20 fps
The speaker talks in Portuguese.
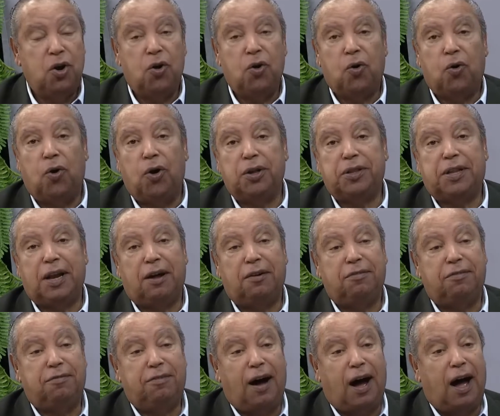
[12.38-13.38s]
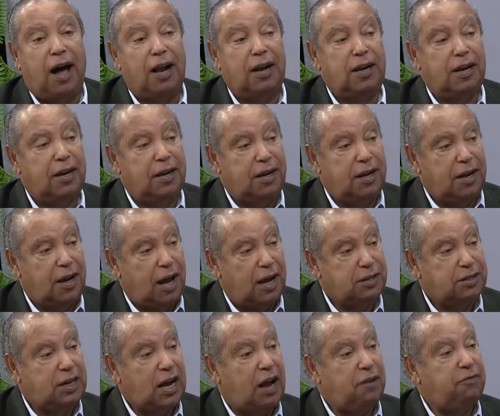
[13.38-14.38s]
contra a Vale,
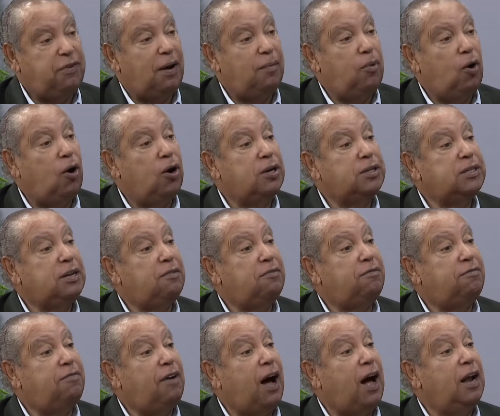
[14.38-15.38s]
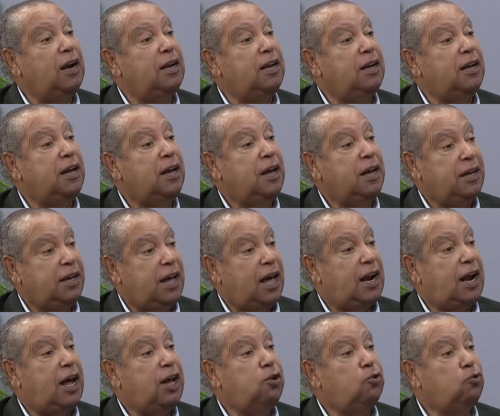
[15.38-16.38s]
a, famosa Vale, que
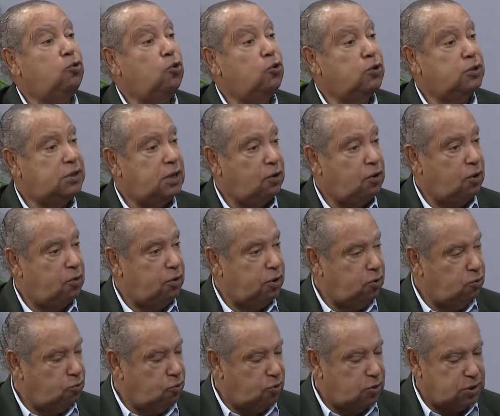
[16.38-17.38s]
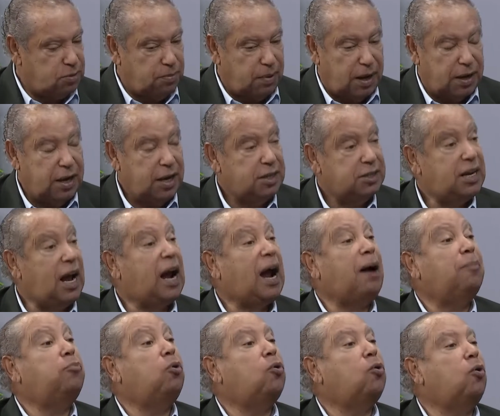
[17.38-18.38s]
era Rio Doce, agora não é Rio Doce mais. Já
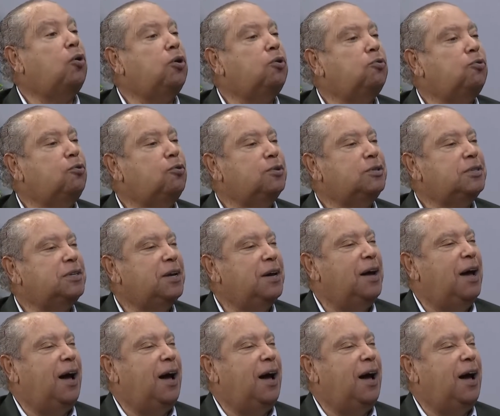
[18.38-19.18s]
acabou com o Rio Doce.